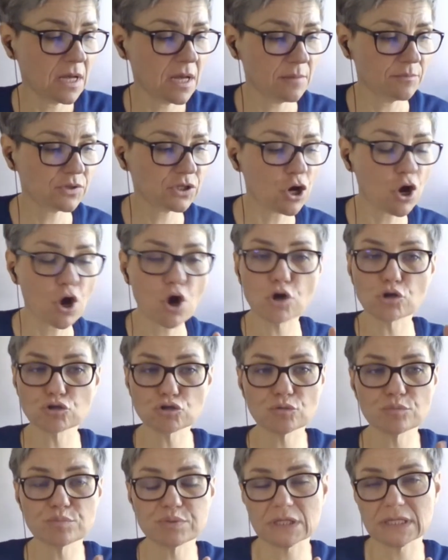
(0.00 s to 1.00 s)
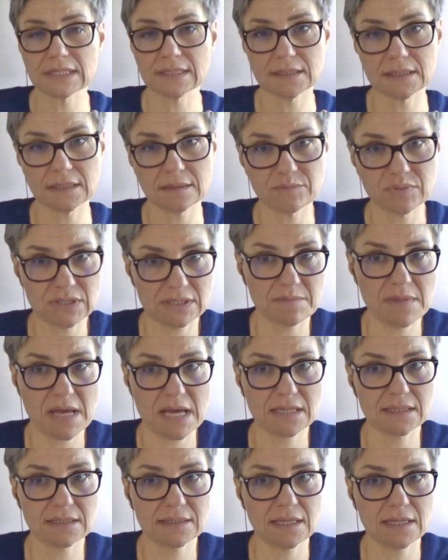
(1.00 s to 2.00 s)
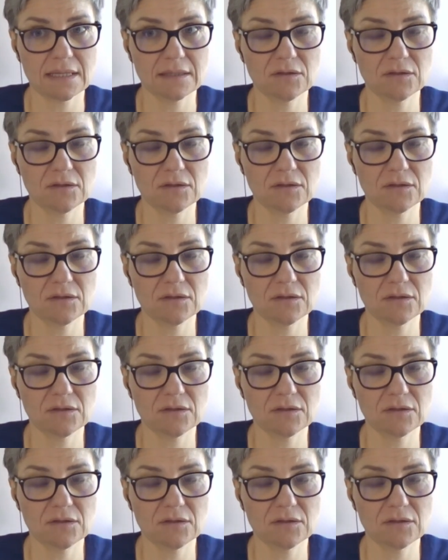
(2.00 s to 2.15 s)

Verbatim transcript: przechodzą przez, przez miasta.